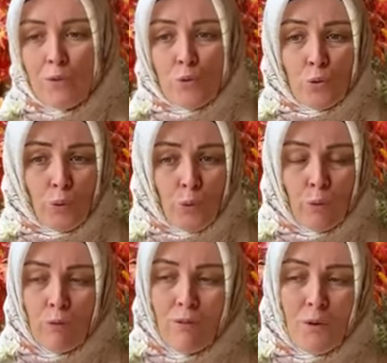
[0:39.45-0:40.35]

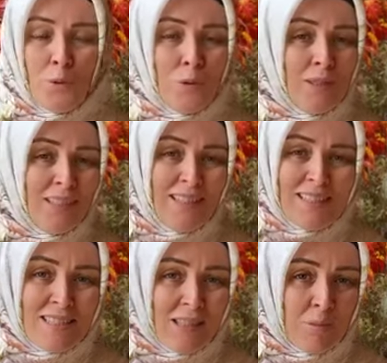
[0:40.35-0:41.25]
Çünkü oradaki
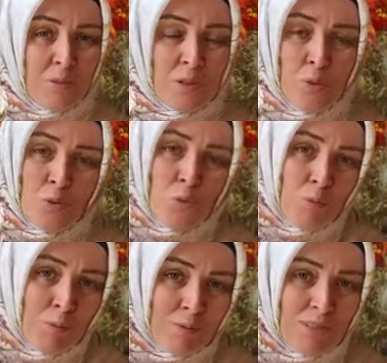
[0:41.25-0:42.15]
insanımıza
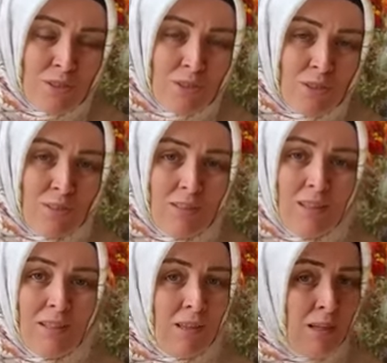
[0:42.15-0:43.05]
üzülmemiz için
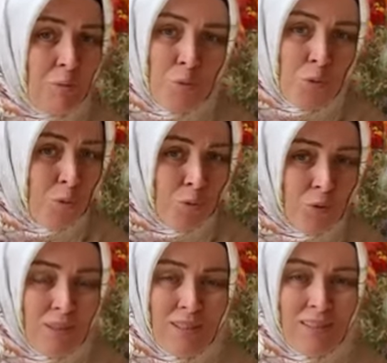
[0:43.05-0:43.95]
illaki bu
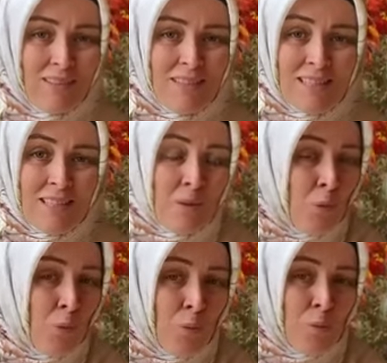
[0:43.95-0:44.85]
görüntüleri izliyor
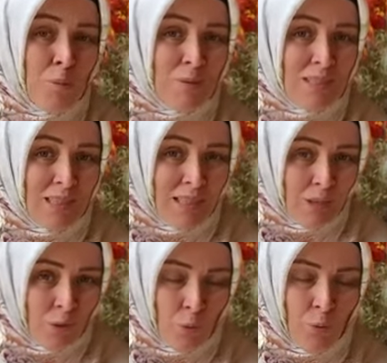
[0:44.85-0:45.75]
olmamıza
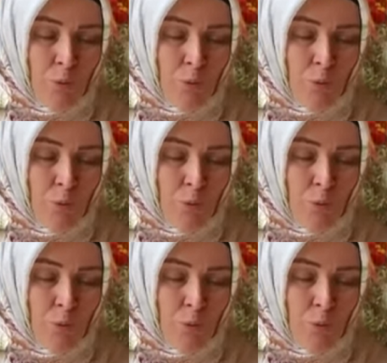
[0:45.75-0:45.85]
gerek yok.